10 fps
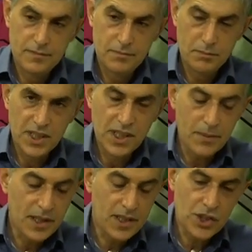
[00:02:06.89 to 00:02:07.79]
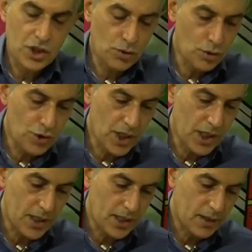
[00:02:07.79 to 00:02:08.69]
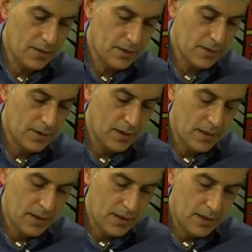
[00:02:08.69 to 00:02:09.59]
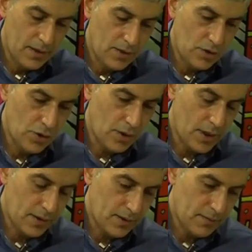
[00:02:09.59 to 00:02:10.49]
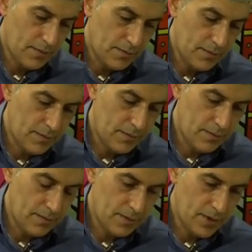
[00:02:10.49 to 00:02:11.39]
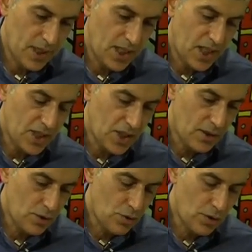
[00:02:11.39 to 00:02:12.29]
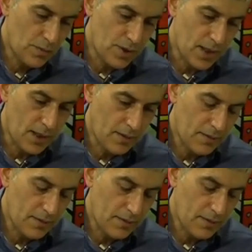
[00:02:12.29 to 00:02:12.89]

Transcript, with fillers: Bir yemek kaşığı toz şekeri şöyle deterjanlı suyumuza